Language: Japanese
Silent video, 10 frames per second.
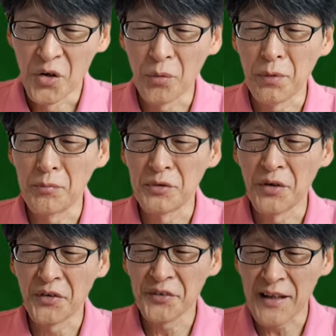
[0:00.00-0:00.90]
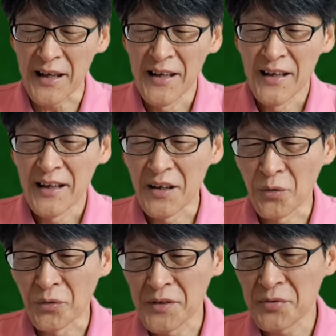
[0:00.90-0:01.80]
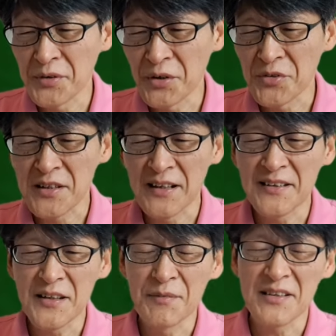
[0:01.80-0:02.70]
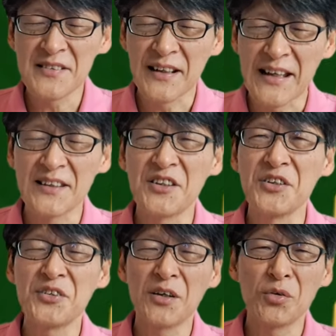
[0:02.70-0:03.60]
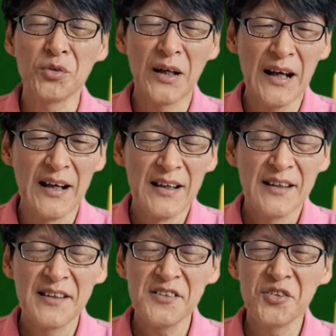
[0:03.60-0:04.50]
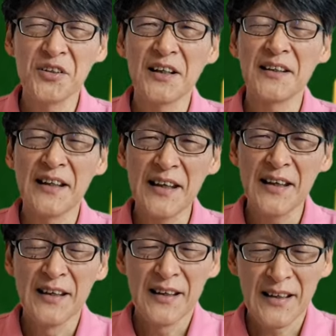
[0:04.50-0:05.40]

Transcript: ほぼ無言でお手振りをされていましたねって言ったことが、記事の中でね、